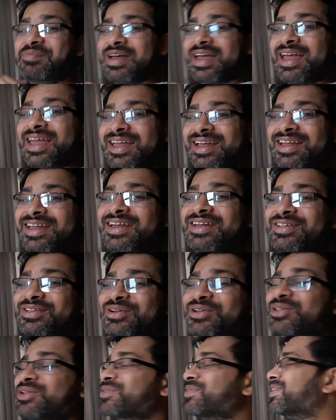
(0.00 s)
मैं एक एक
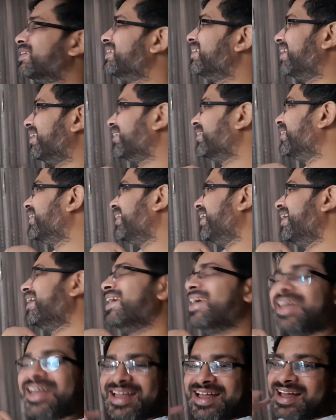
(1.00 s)
दो दो बजे नहाने वाला
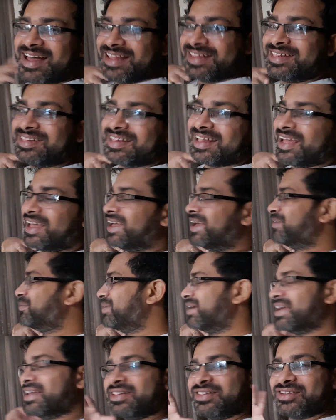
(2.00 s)
हद है
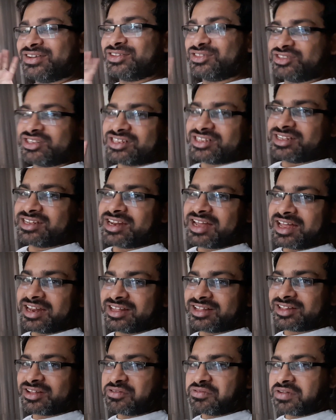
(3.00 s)
मैं इतनी जल्दी नहा
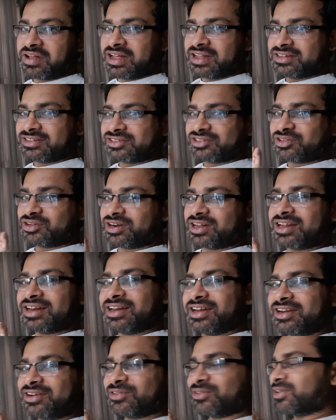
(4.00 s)
लेता हूँ आज ही थोड़ा
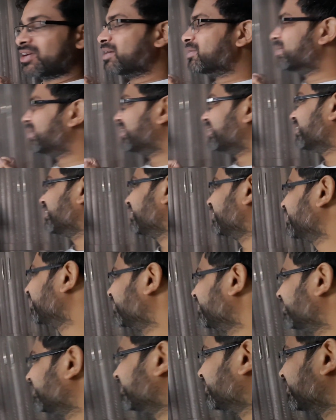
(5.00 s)
लेट हो गया मैं
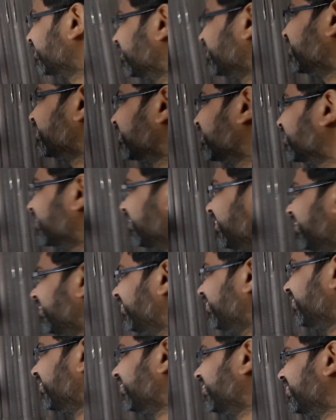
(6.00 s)

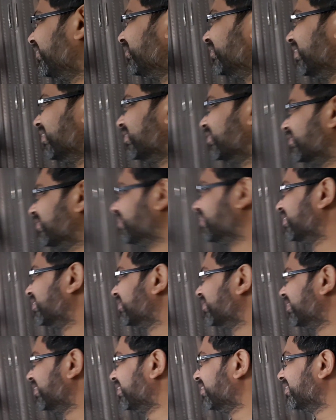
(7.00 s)
हाँ, हाँ, बस
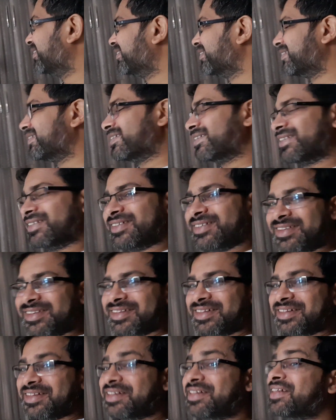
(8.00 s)
बस, बस।
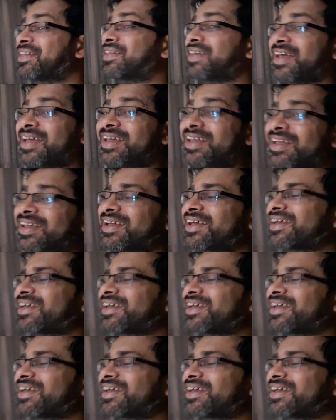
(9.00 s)
दे